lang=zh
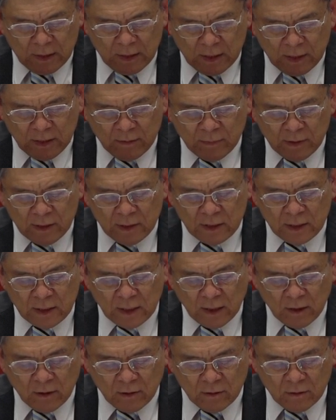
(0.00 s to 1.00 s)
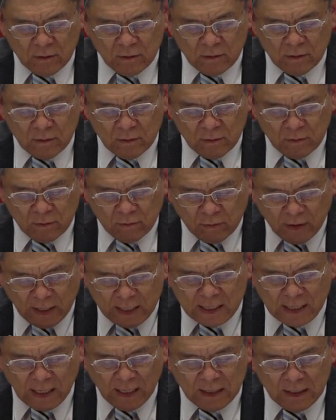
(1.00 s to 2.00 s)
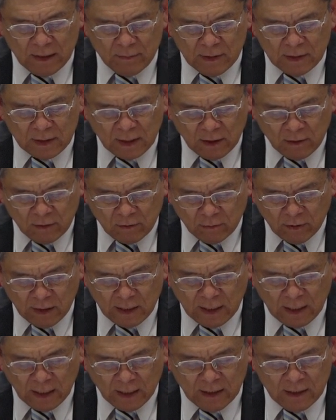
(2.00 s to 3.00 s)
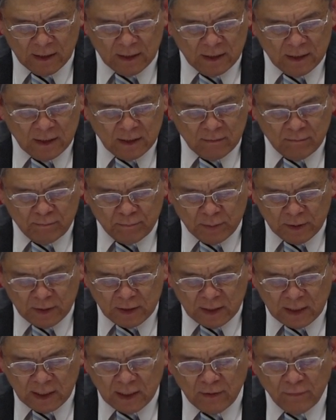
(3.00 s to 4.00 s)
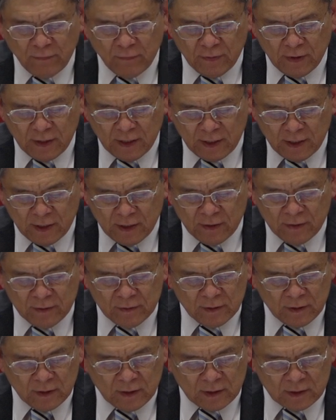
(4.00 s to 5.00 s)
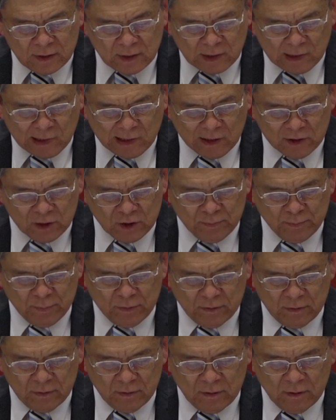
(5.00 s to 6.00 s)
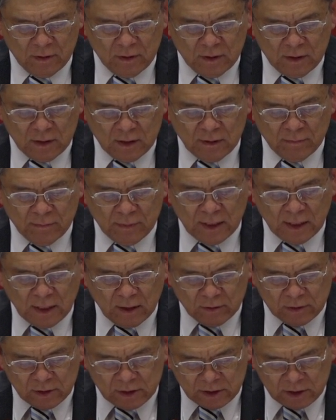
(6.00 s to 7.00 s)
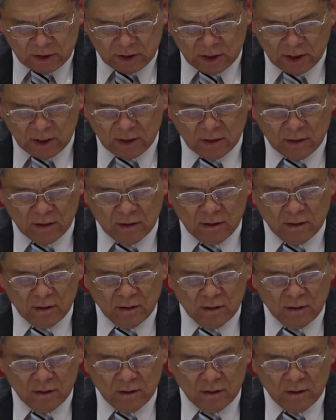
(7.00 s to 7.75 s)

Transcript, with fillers: 你们要悔改，你们当悔改，believe in the gospel，你们要信